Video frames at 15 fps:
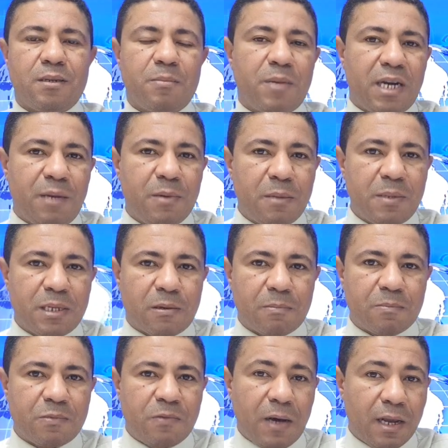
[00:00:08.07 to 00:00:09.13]
مرحبا بكم
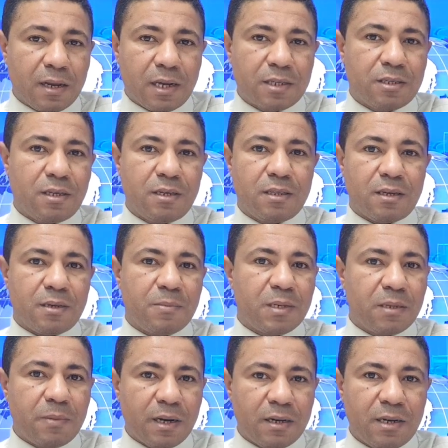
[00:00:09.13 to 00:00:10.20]
في حلقة جديدة
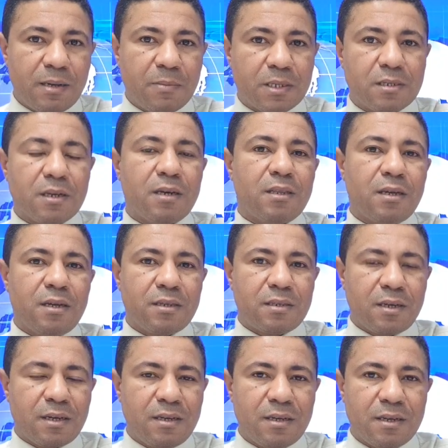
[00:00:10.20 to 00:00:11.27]
من برنامج قضايا
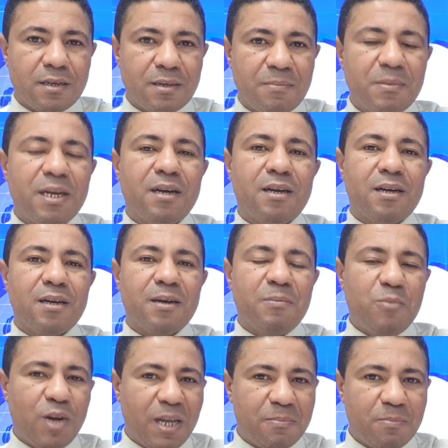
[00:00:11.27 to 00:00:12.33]
ساخنة مع
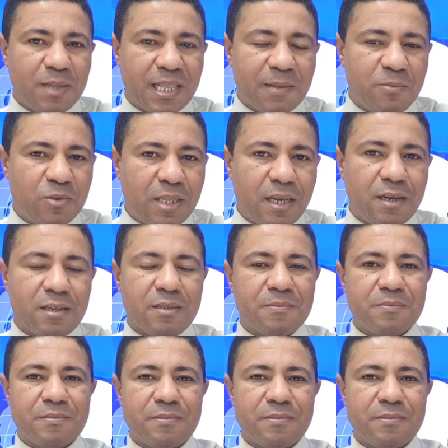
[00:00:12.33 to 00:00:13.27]
محمد البوذالي